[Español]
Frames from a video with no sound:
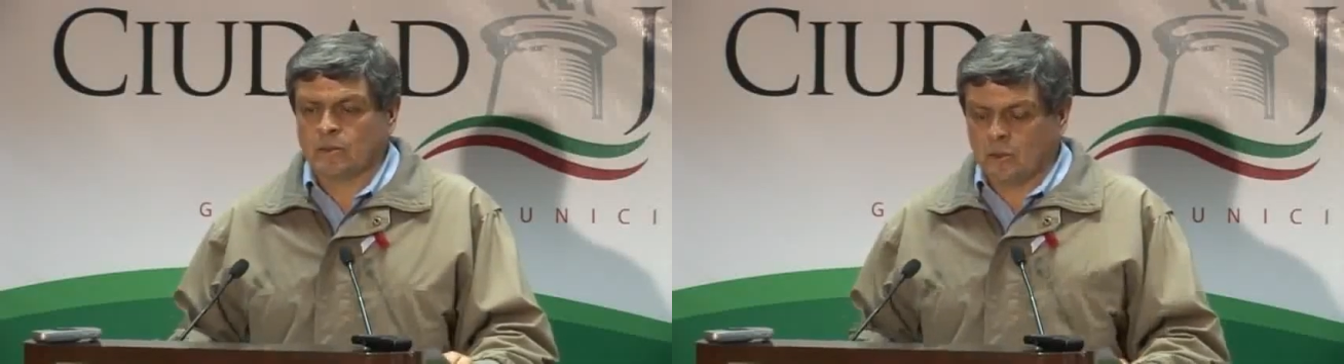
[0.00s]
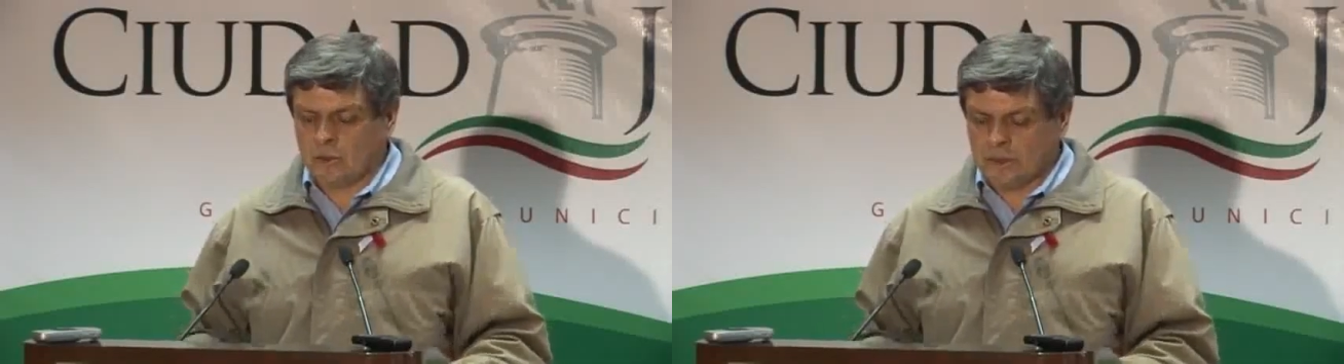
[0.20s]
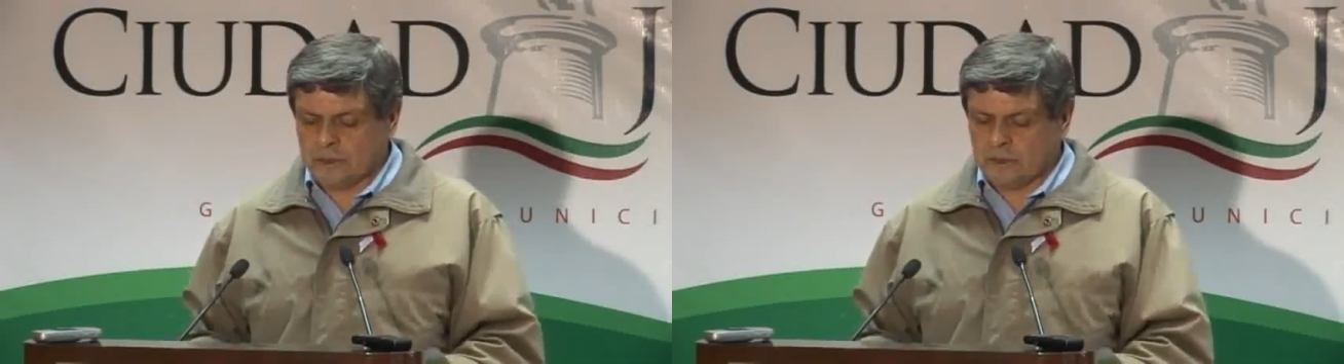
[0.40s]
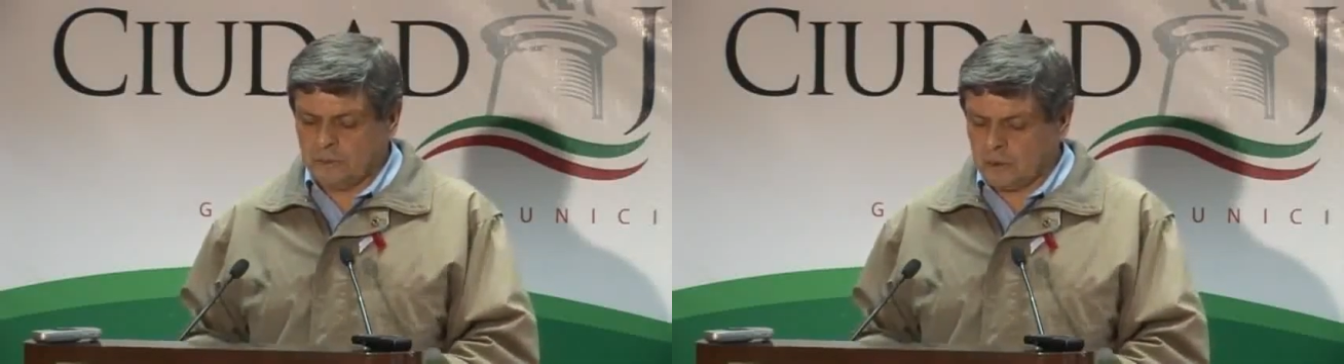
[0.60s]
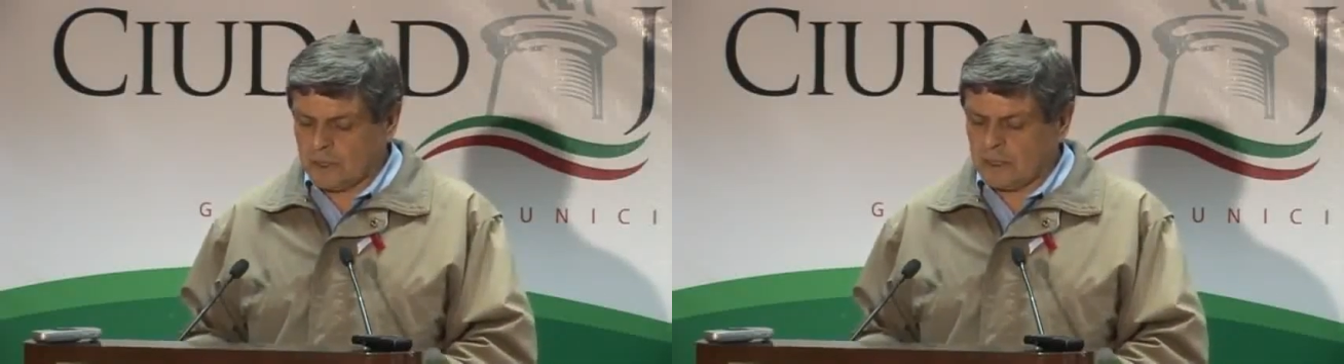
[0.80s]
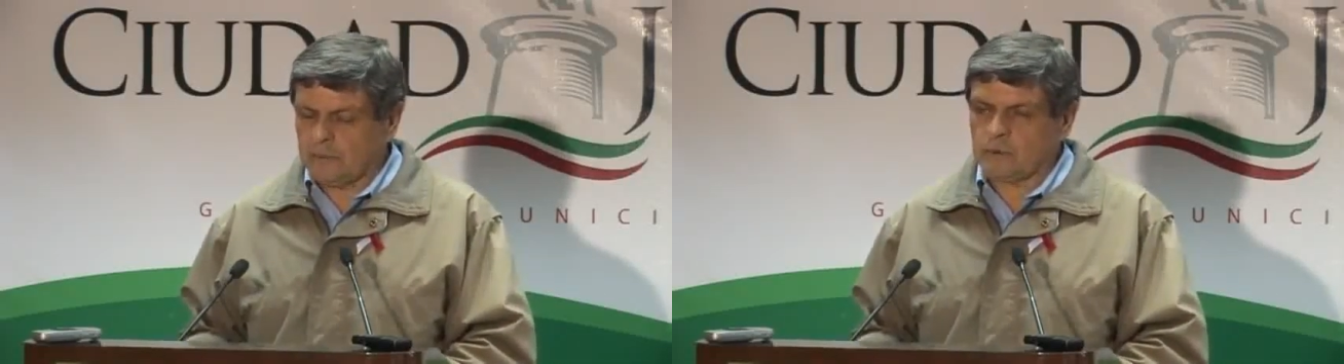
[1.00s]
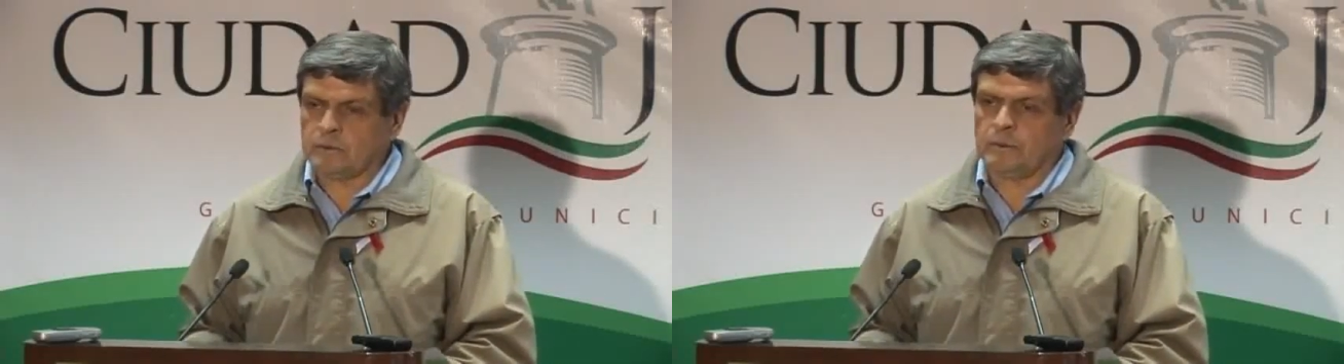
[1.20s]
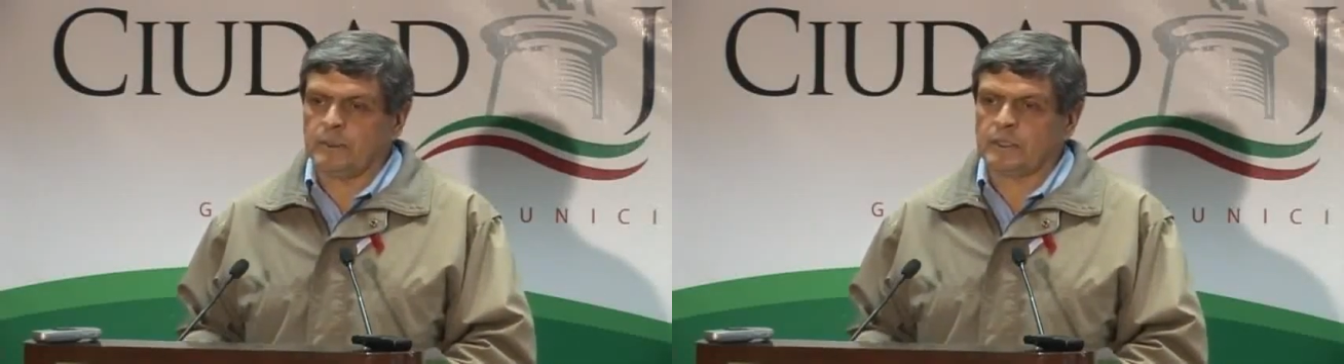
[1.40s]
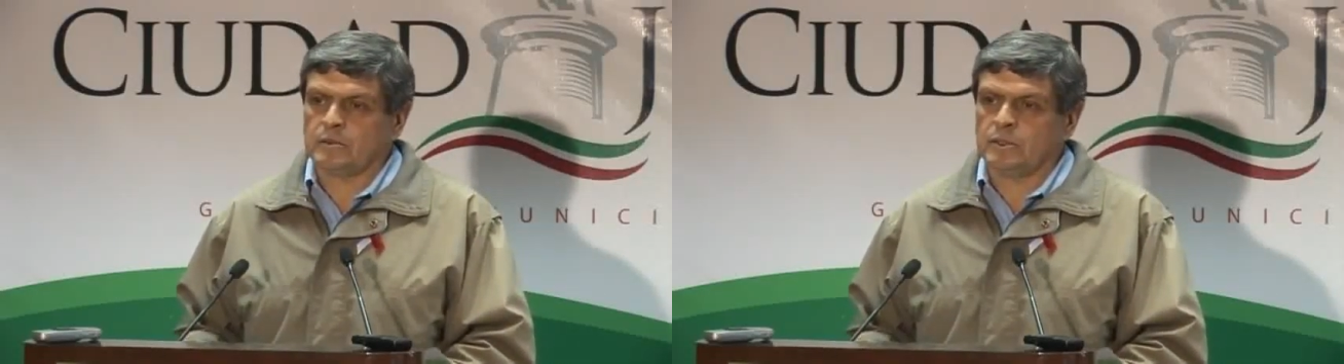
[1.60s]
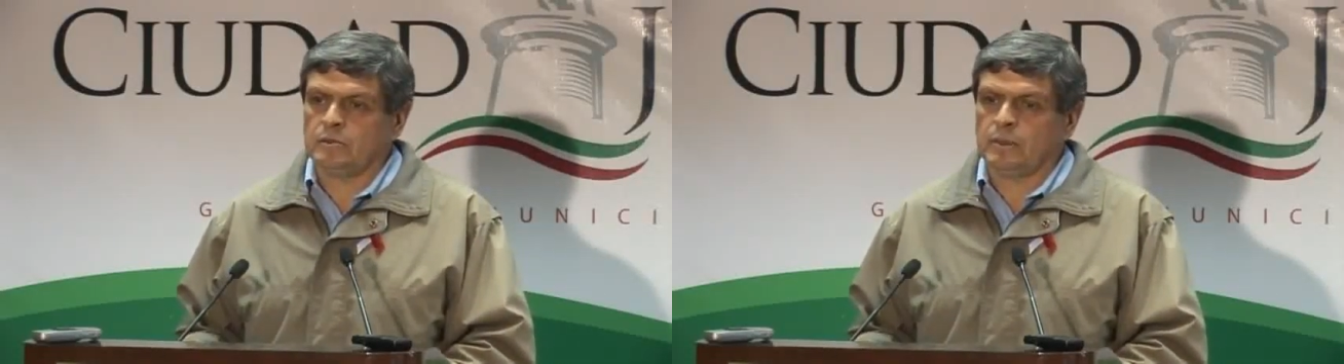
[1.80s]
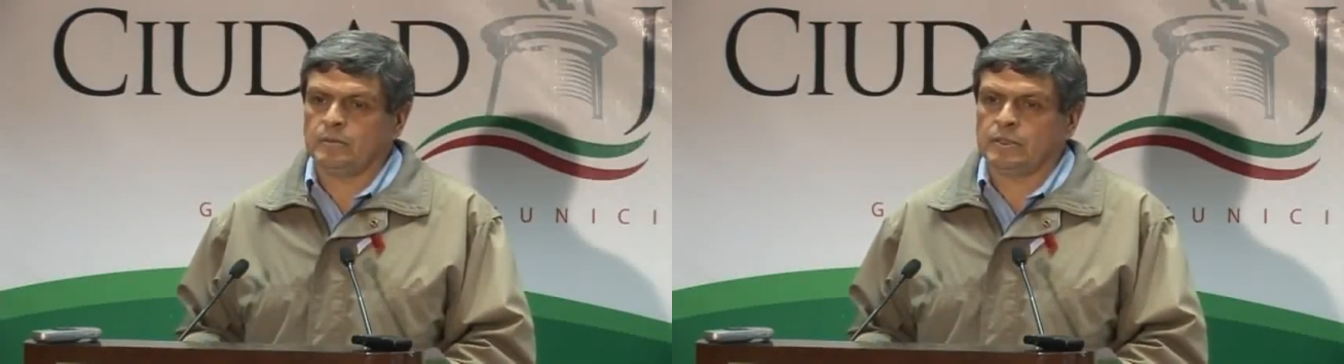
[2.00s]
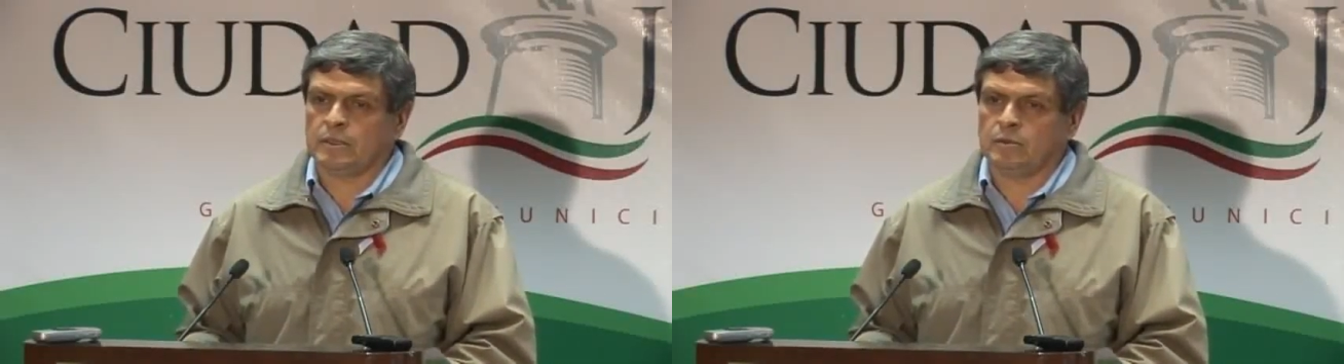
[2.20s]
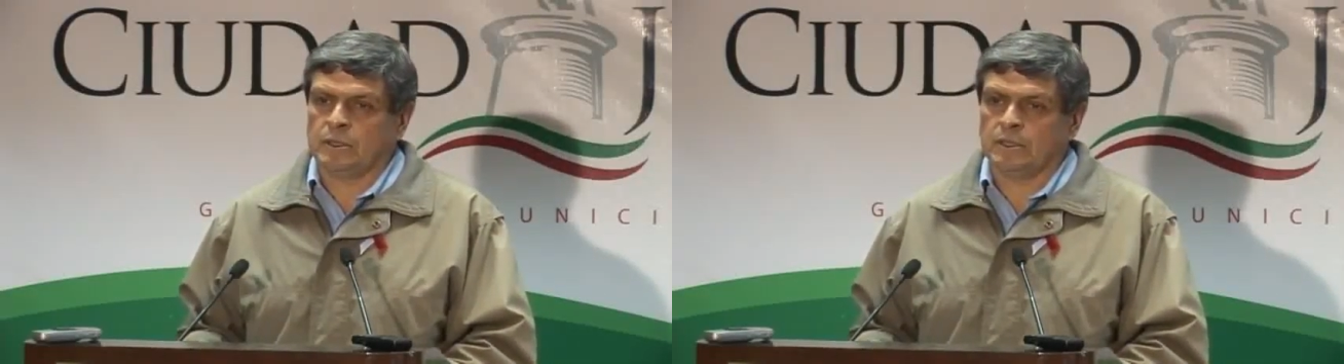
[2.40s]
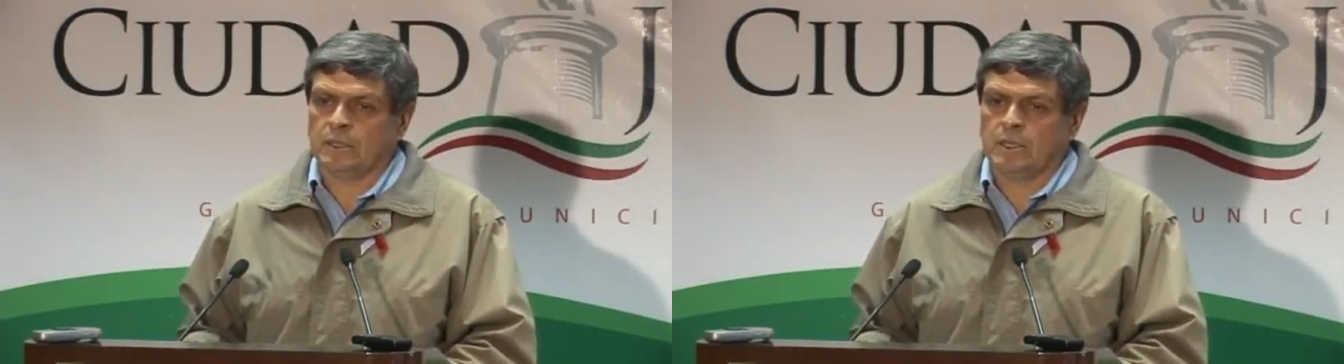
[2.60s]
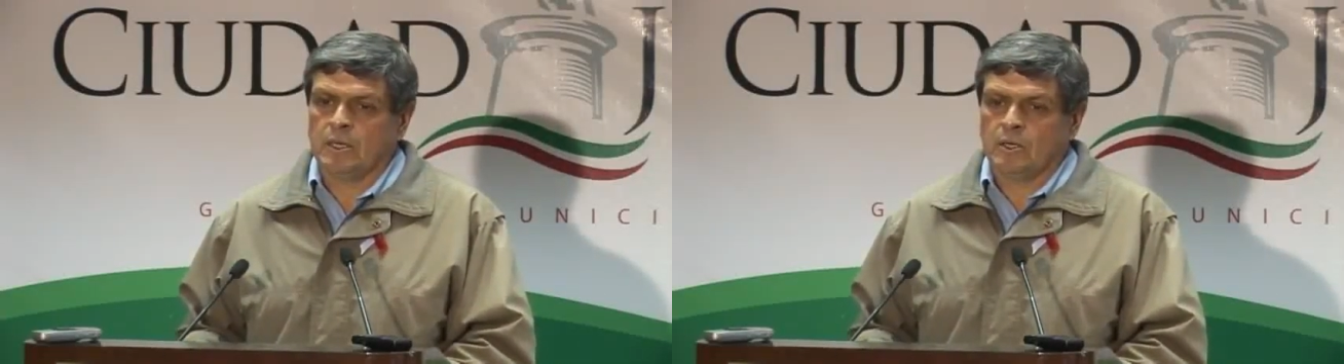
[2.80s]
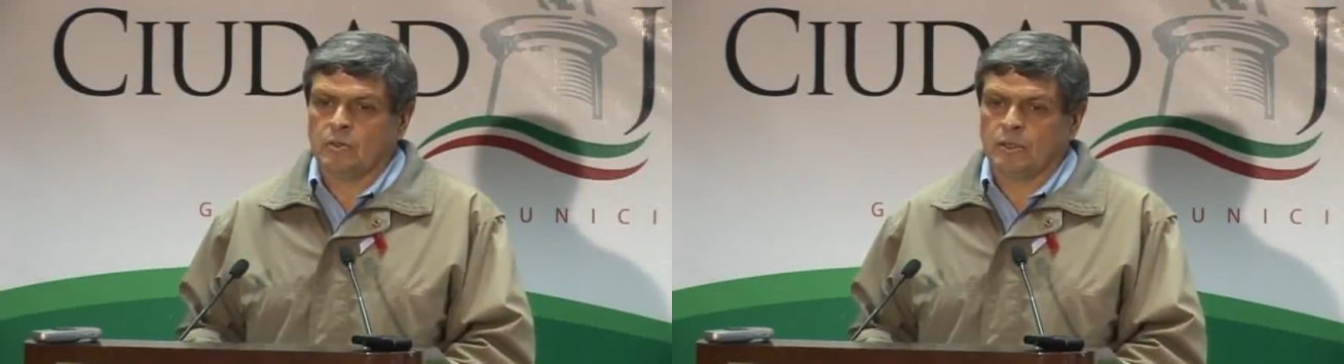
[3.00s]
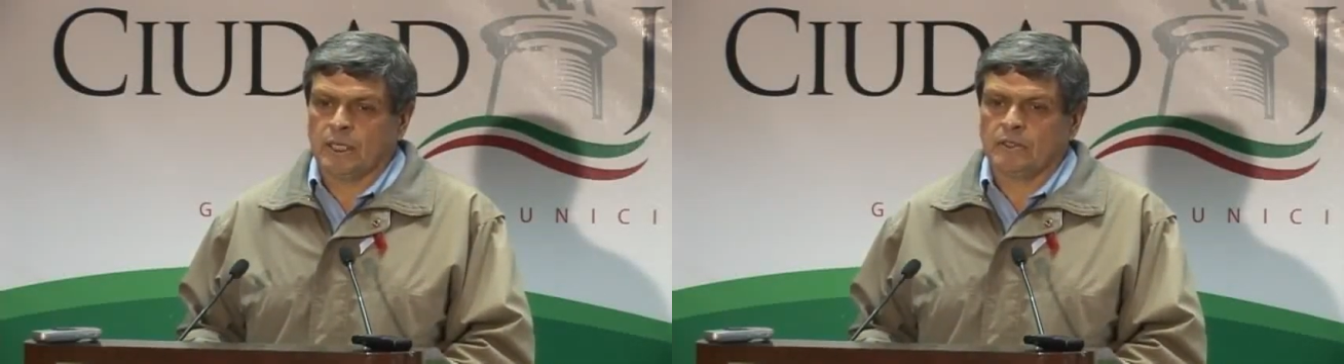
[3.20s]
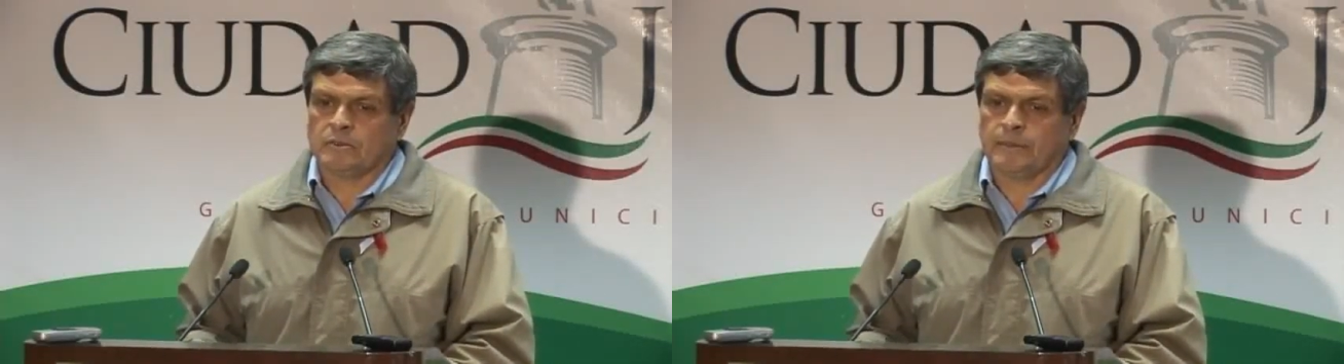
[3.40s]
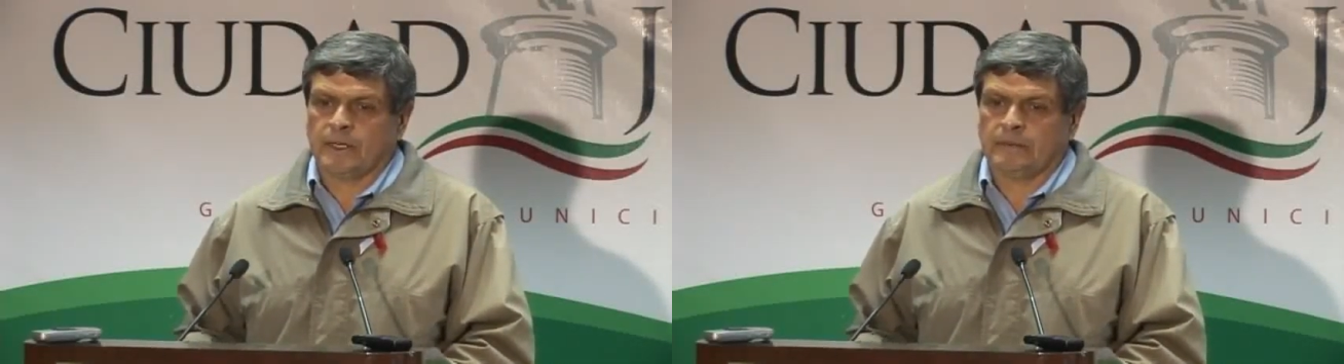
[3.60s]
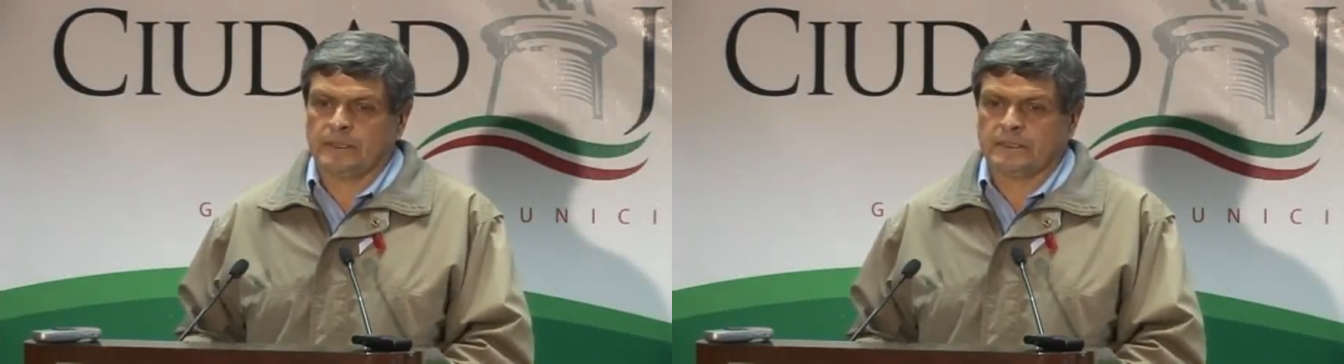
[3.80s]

todo listo porque el próximo miércoles nos vamos a reunir con ellos para